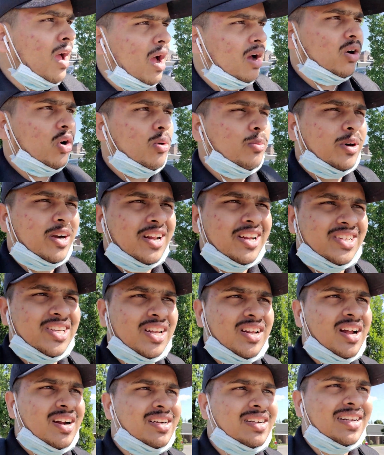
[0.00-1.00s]

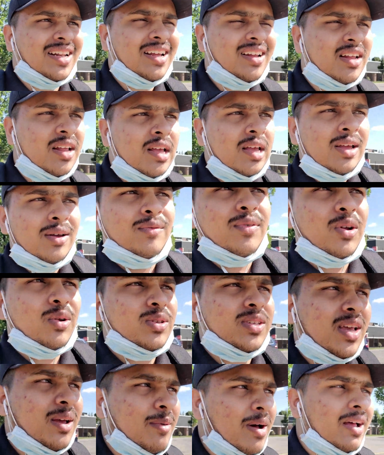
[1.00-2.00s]
अकोमोडेशन हंटिंग फिर
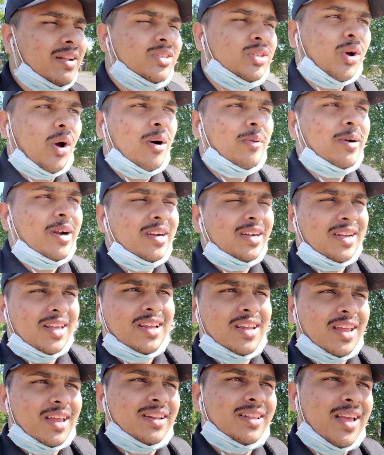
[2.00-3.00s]
उसके बाद जॉब
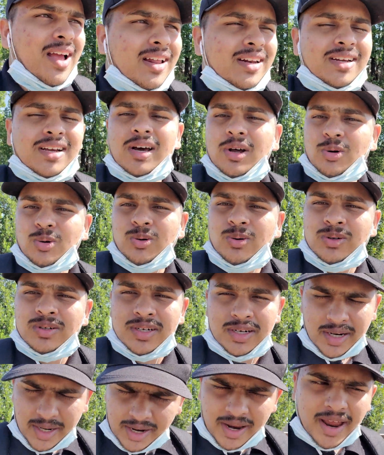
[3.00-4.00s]
हंटिंग की तैयारी करो
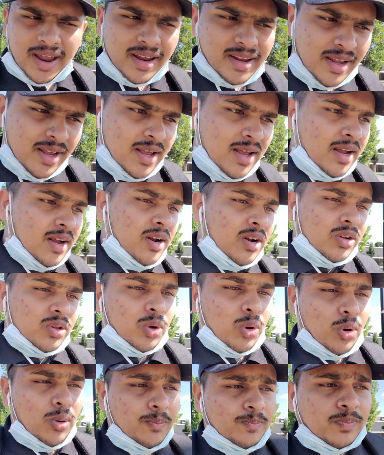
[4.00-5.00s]
ठीक है
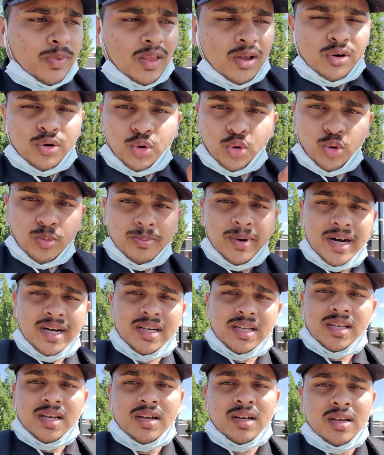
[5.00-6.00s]
तो
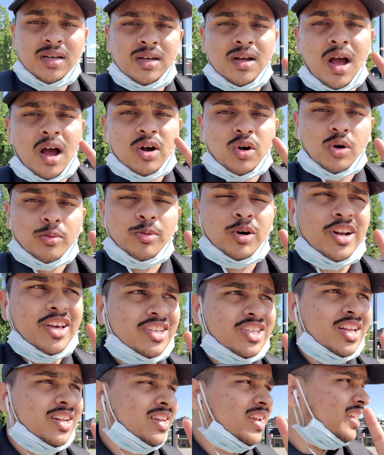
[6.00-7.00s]
रूममेट्स
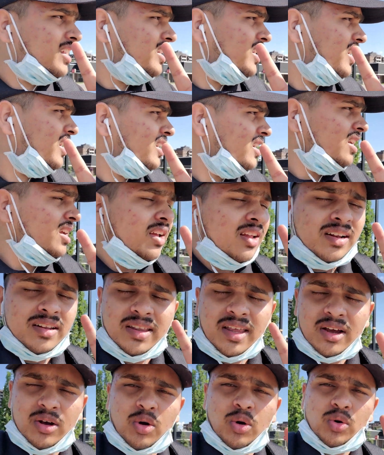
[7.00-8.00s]
अकोमोडेशन के लिए
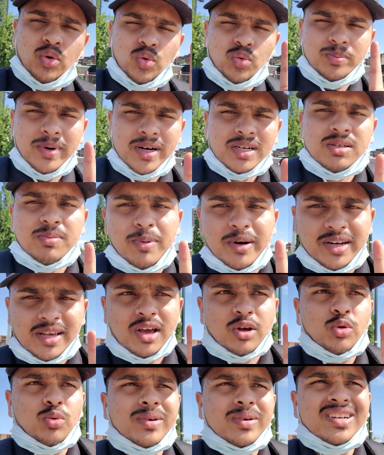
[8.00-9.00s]
देखो रूममेट्स
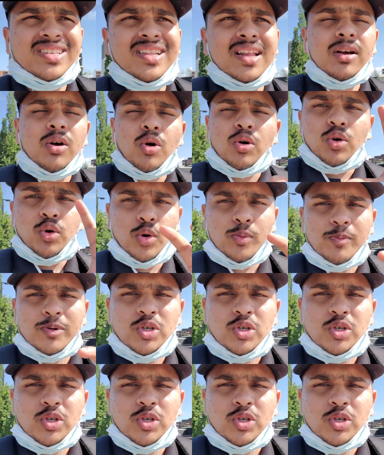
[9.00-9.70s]
बढ़िया रूममेट्स देखो ग्रुप